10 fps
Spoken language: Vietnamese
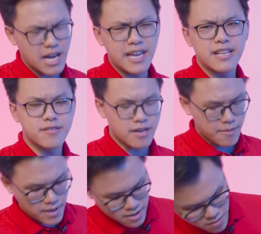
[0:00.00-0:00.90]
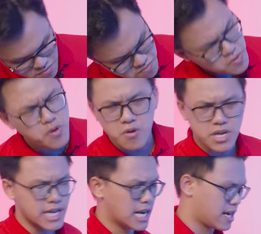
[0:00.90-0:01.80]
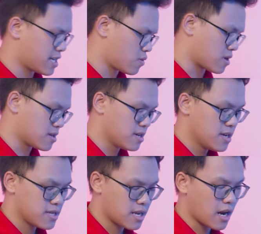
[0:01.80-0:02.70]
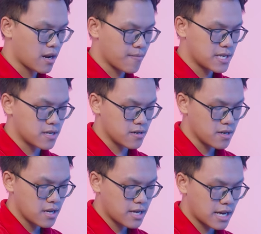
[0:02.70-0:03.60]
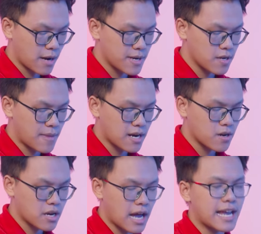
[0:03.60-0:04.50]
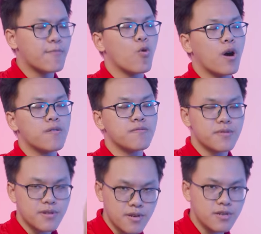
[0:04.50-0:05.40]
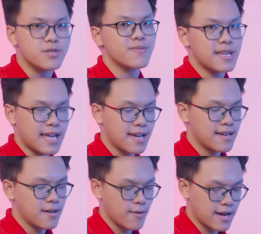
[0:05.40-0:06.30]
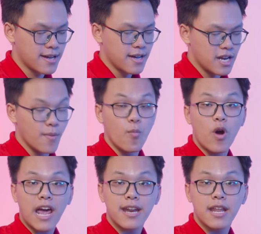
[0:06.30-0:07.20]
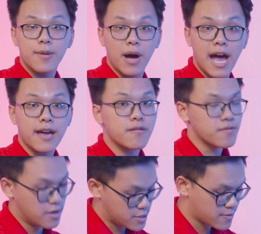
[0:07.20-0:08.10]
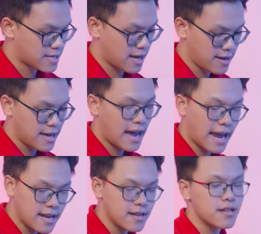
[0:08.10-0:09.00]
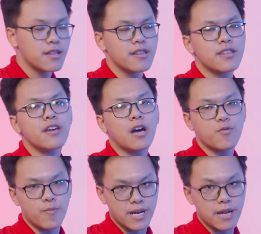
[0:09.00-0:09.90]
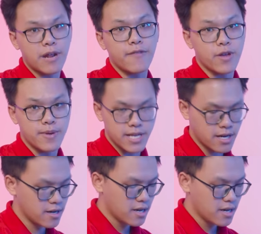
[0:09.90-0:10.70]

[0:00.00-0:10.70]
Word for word: delay sự cách biệt nó cực kỳ là ít luôn thế nên là bây giờ kể cả bây giờ bạn anh em cố gắng đừng dùng SATA ok nếu mà mua NDM2 đừng dùng SATA hãy nâng cấp cho mình đến NDMI nhá